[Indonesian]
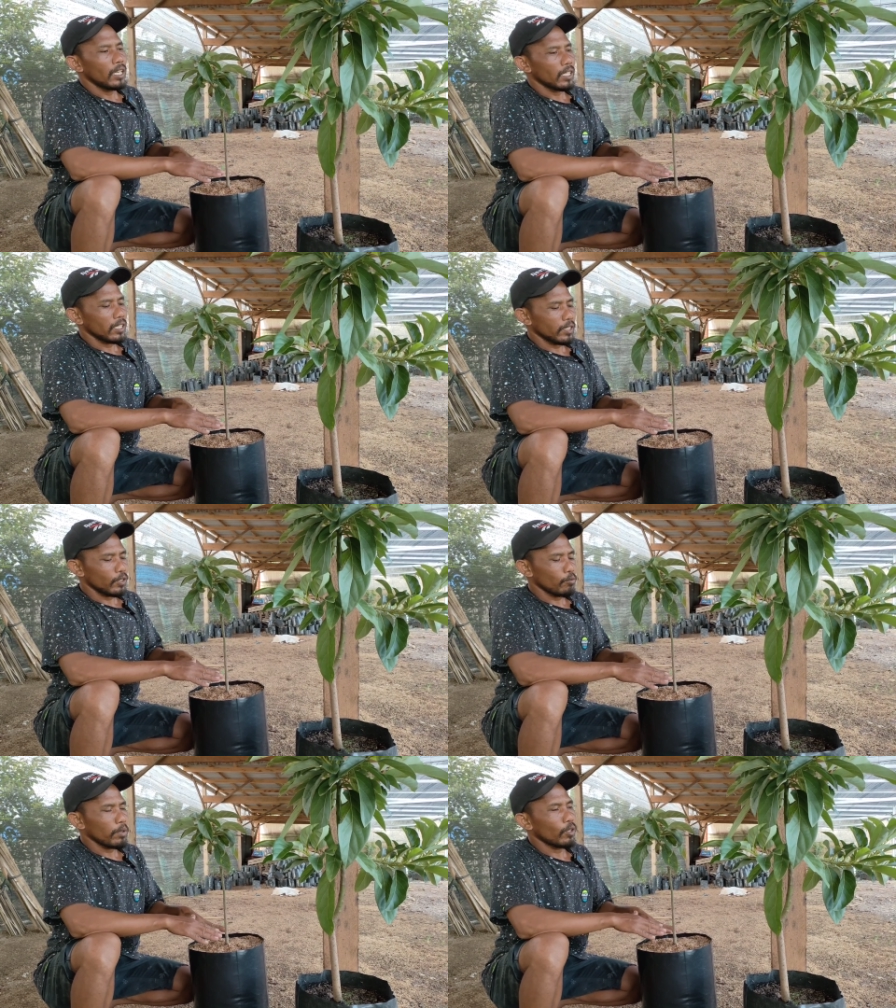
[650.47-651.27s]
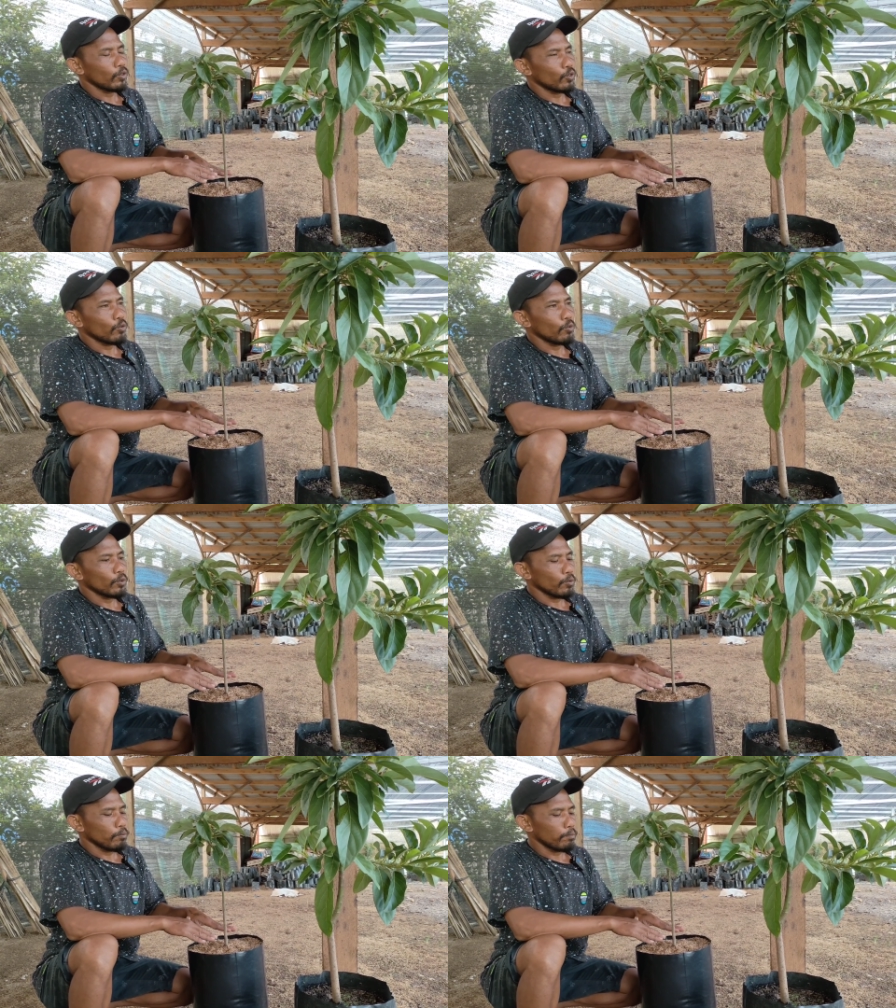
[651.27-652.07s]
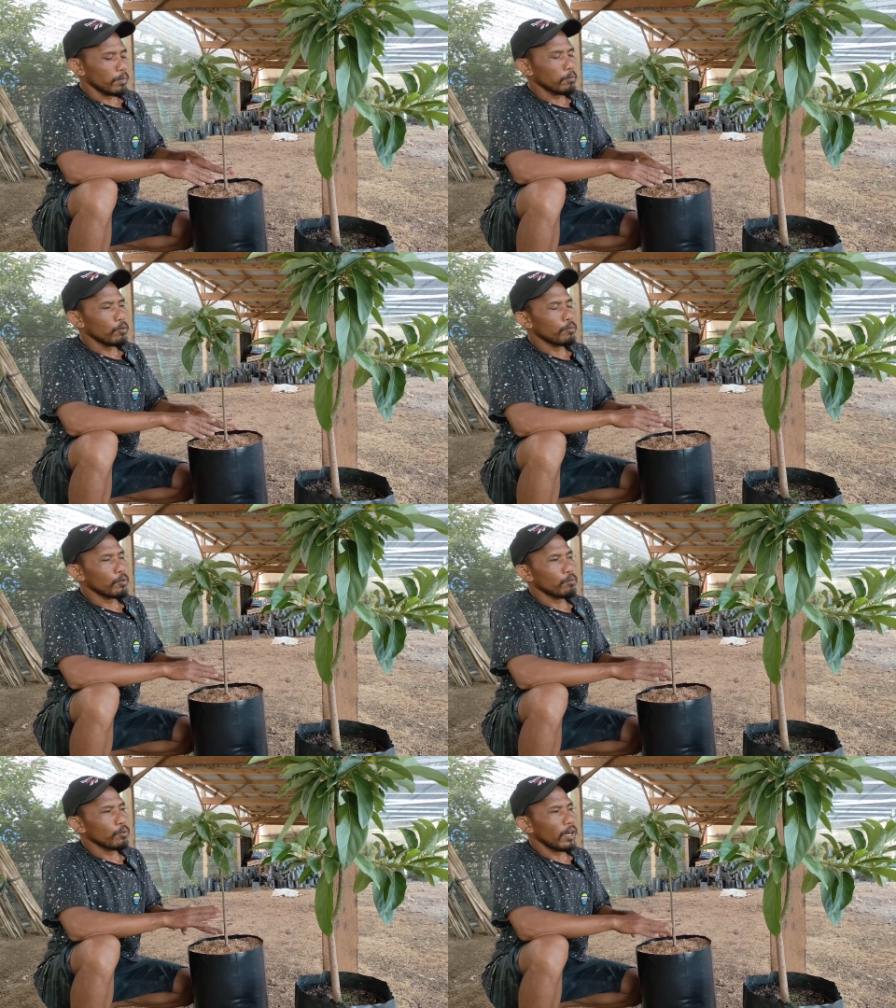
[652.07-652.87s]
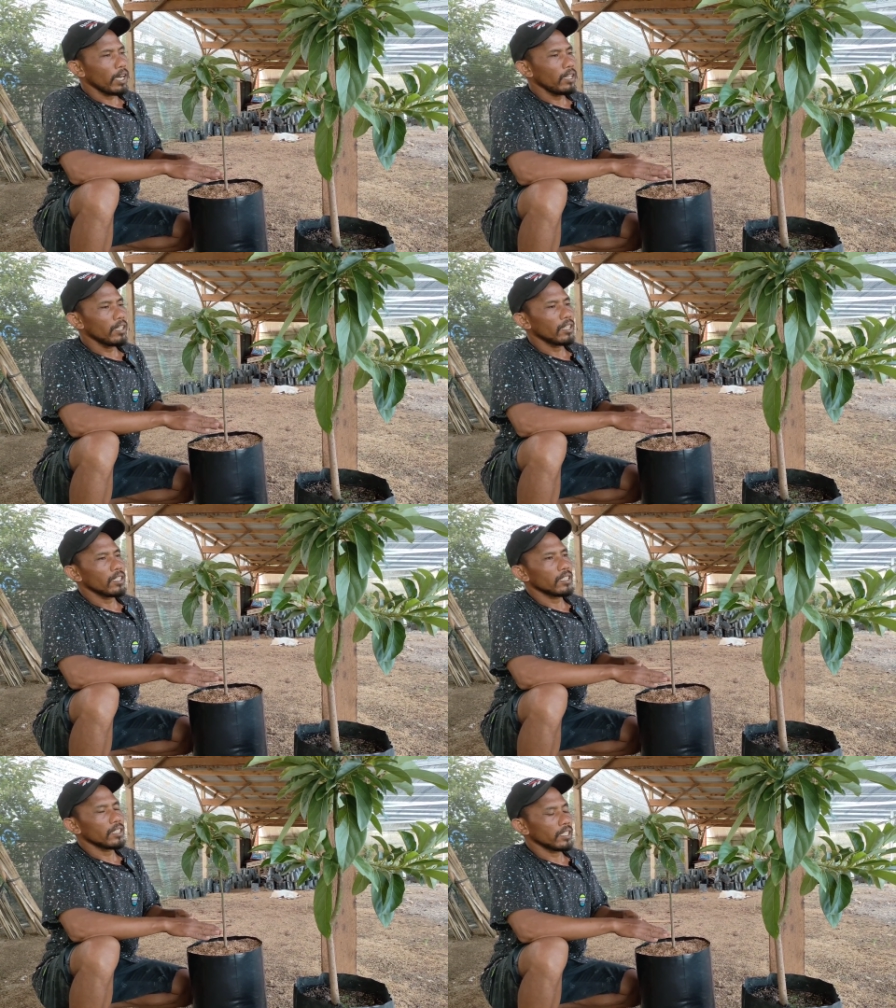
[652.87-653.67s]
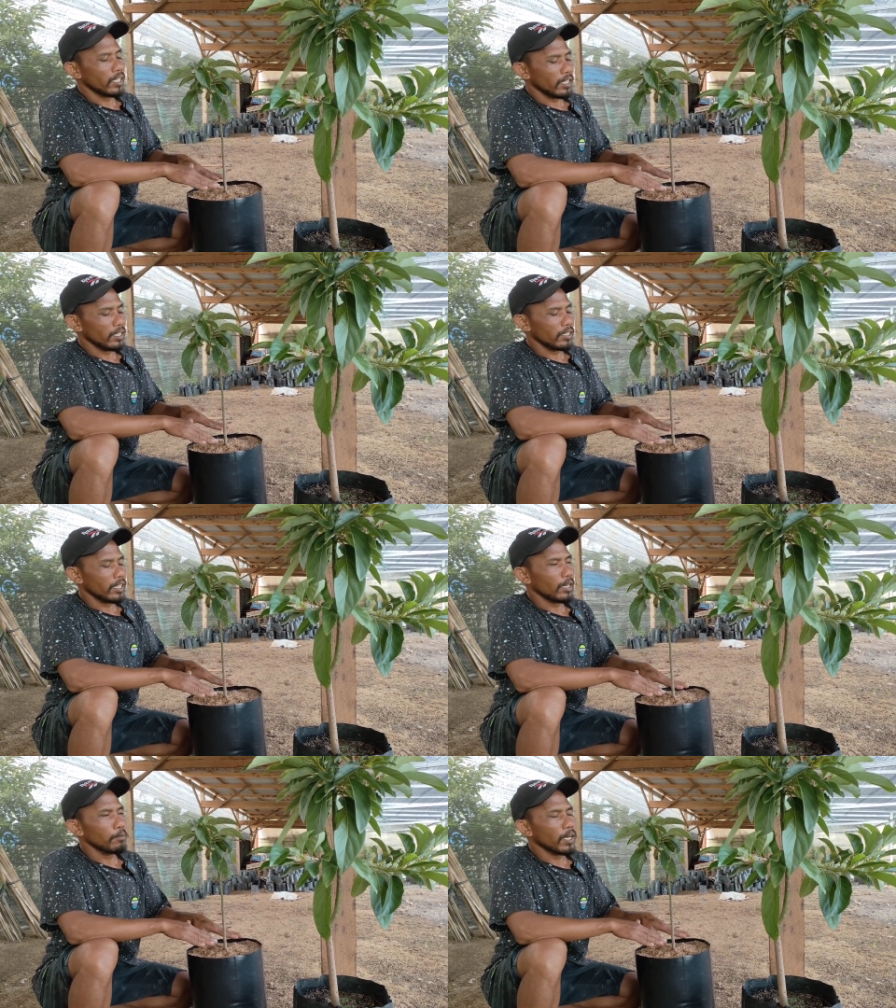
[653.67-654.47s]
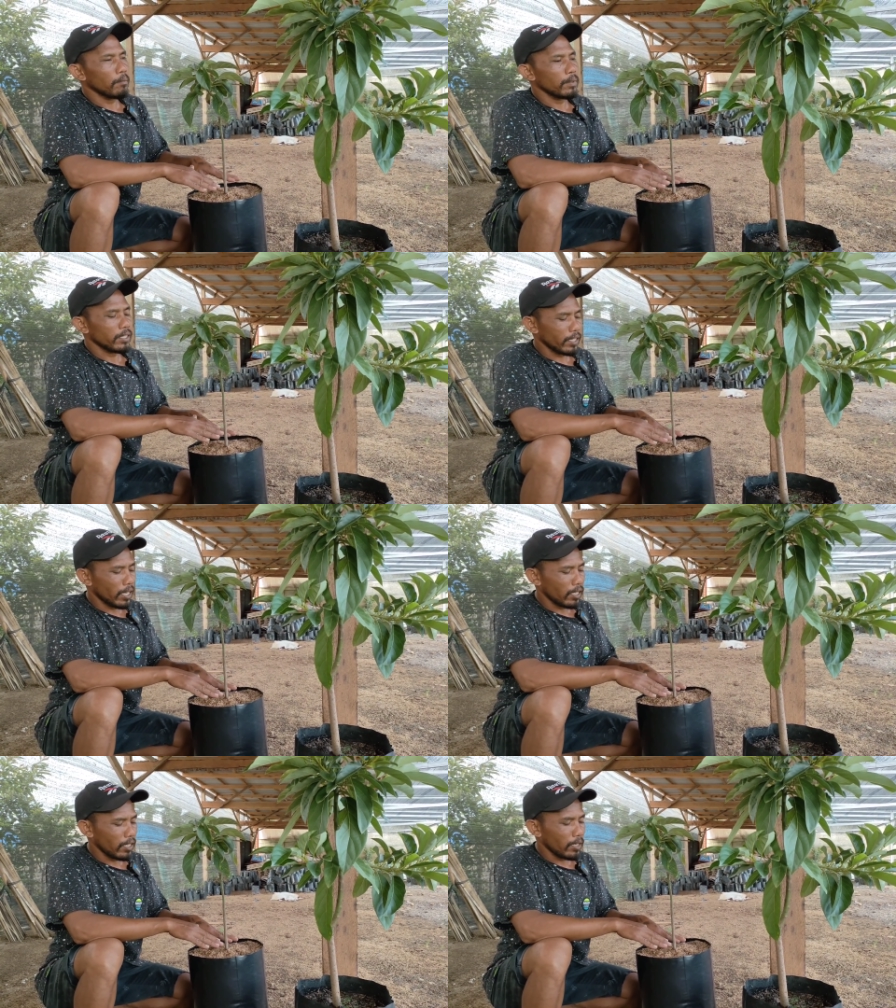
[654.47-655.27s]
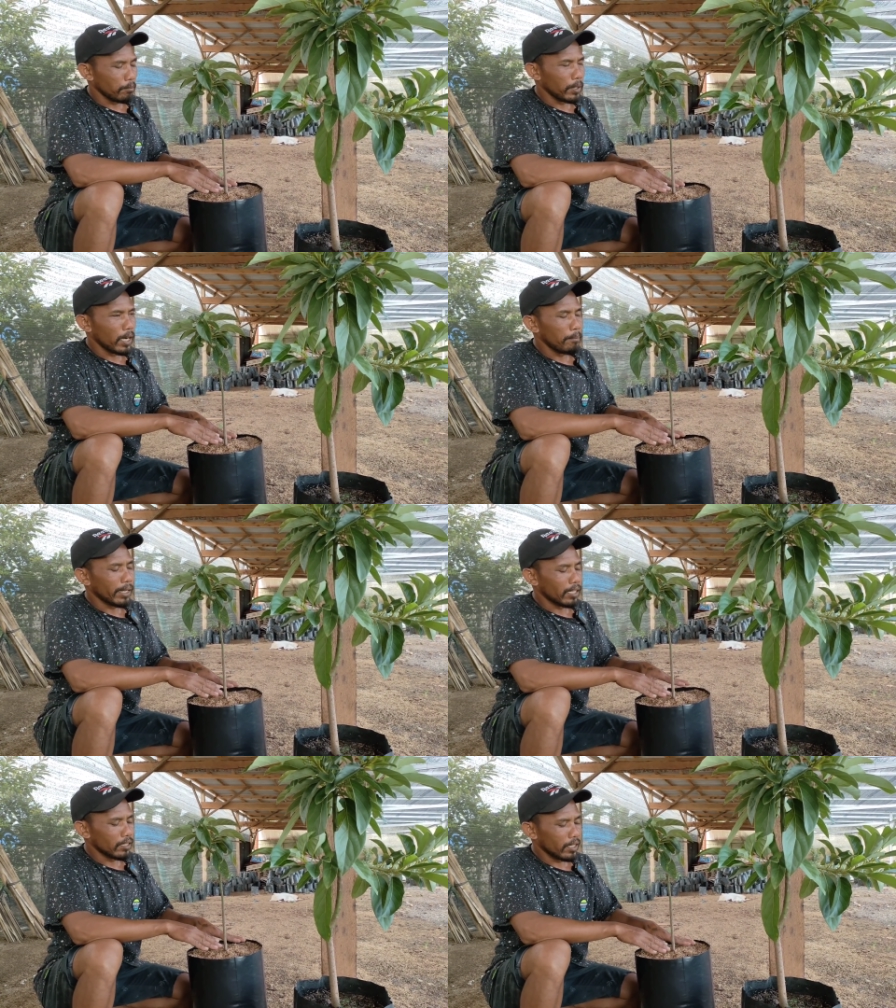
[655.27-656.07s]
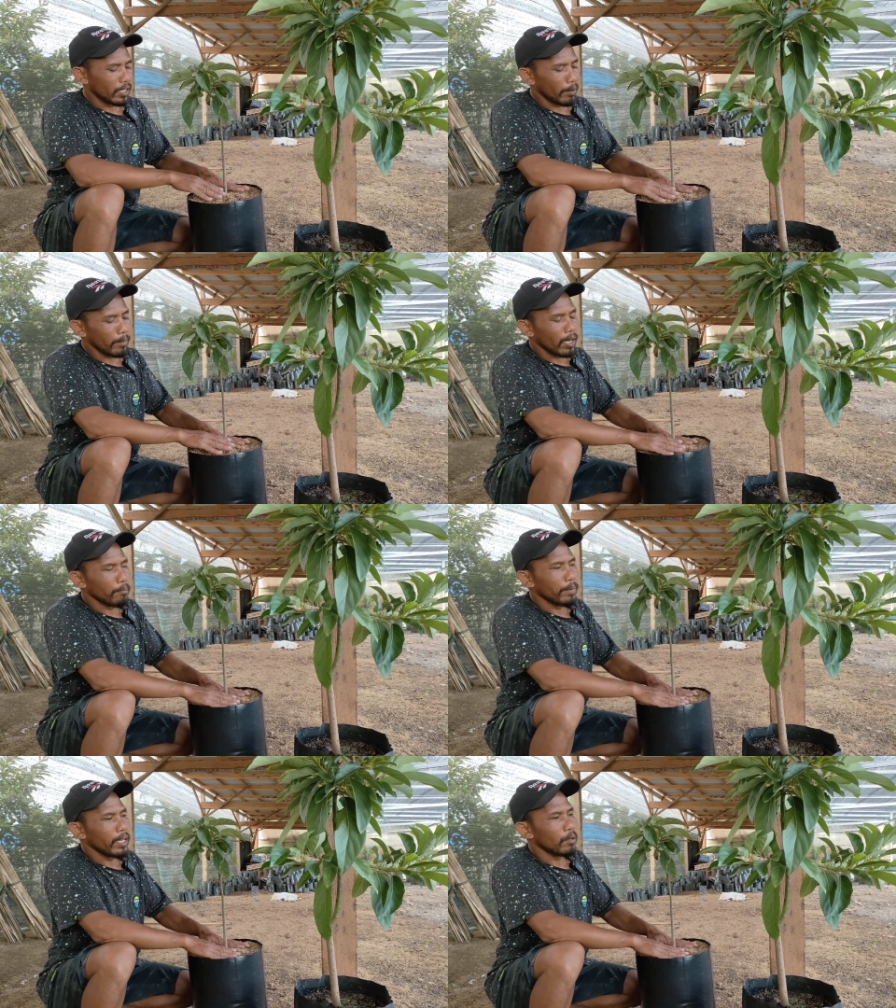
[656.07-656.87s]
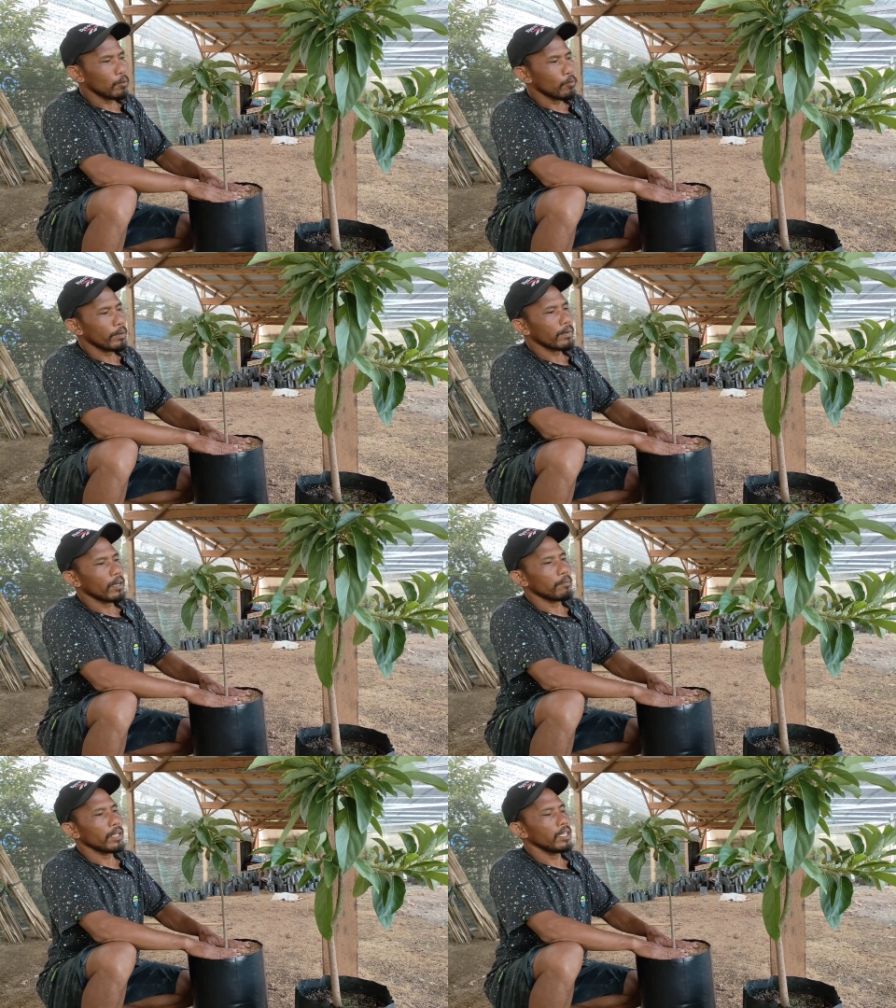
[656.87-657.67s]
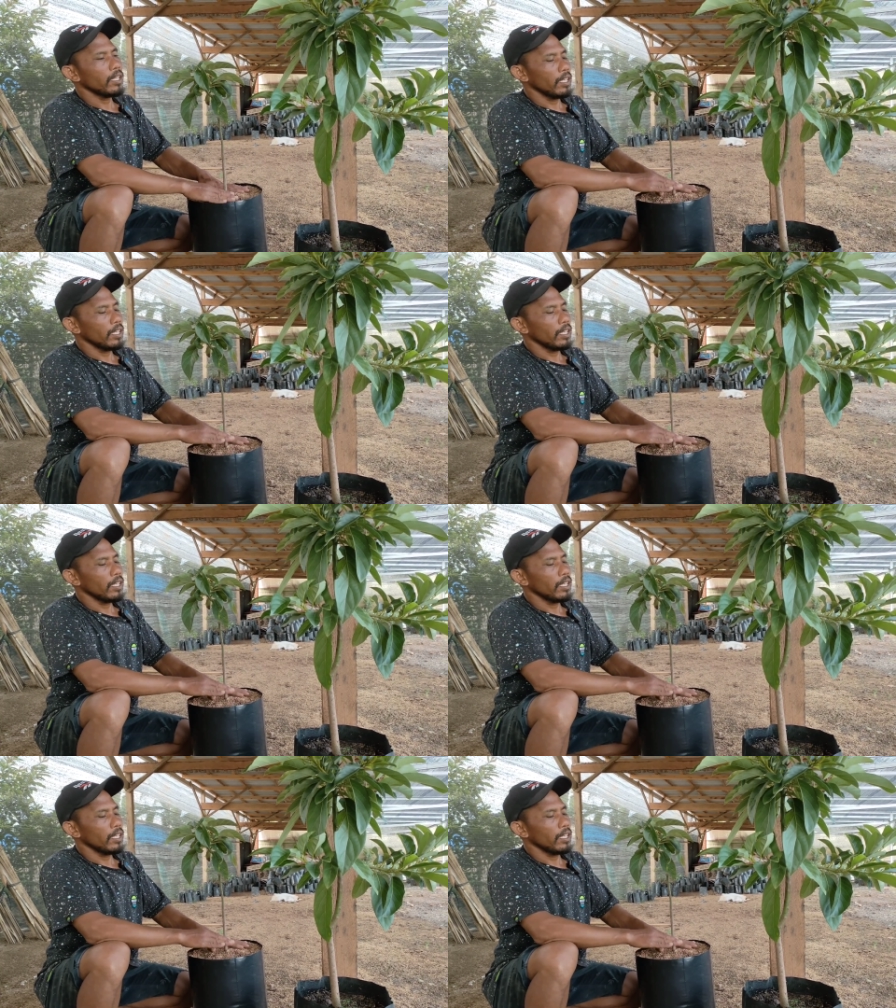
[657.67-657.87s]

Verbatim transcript: uh, coba untuk memupuk buah dengan cara mengaplikasikan mengaplikasikan MKP ya pupuk MKP